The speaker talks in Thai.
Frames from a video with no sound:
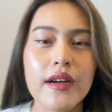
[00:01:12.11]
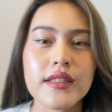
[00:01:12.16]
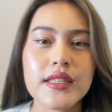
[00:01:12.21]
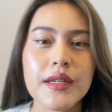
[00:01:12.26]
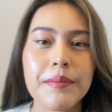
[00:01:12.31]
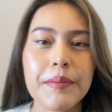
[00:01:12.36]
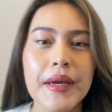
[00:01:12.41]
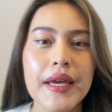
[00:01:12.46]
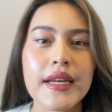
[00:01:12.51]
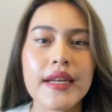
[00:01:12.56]
ก็
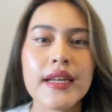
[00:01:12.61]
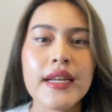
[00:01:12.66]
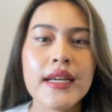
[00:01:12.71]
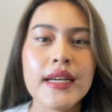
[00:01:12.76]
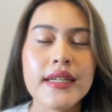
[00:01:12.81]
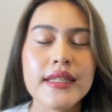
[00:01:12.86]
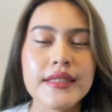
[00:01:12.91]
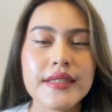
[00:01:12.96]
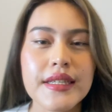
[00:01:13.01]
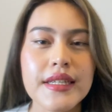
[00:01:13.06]
จะเป็น
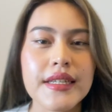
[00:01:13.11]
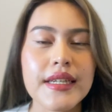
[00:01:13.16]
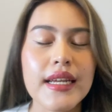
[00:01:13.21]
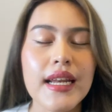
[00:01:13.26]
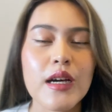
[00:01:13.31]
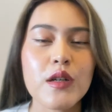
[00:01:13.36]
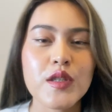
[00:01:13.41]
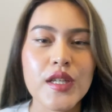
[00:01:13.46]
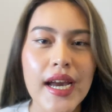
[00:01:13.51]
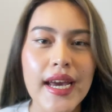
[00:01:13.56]
สิ่งที่
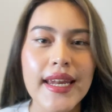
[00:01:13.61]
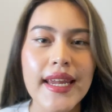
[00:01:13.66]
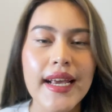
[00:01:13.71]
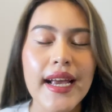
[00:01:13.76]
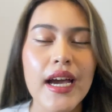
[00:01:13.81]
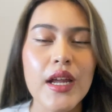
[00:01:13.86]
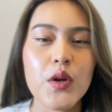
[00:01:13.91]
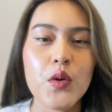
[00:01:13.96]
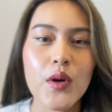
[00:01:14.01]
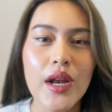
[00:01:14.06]
เราใช้ใน
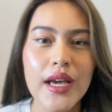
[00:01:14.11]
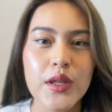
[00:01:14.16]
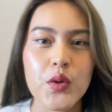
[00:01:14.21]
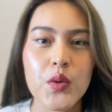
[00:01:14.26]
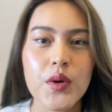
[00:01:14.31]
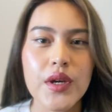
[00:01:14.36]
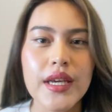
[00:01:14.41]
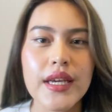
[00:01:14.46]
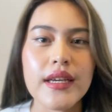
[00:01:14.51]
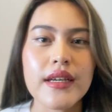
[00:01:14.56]
การดูแล
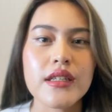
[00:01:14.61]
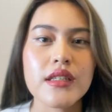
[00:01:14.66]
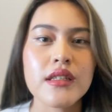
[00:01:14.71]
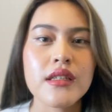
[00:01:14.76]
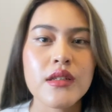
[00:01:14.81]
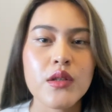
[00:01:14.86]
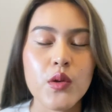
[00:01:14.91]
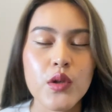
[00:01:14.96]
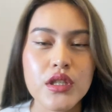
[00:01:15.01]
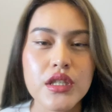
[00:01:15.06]
ตัวเอง
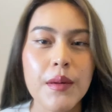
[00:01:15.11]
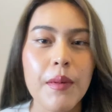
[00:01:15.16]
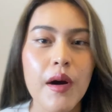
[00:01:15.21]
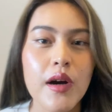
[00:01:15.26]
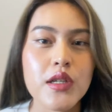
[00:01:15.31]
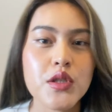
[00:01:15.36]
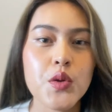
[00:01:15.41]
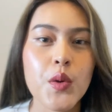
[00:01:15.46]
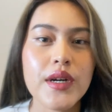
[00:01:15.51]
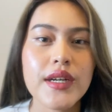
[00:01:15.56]
โดยเฉ
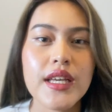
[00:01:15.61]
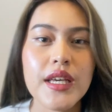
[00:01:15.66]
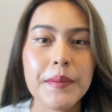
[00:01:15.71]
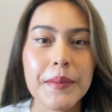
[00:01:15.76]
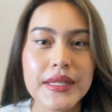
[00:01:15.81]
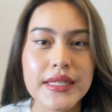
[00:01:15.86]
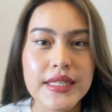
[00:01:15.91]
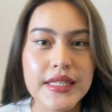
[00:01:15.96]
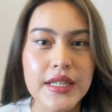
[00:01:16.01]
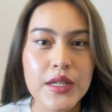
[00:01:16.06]
พาะช่วงที่
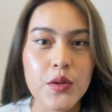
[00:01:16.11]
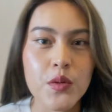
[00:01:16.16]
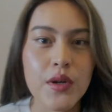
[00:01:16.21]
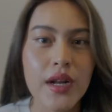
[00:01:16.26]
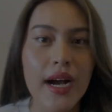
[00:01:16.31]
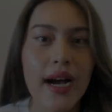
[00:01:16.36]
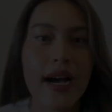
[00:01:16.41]
เป็นสิวนะ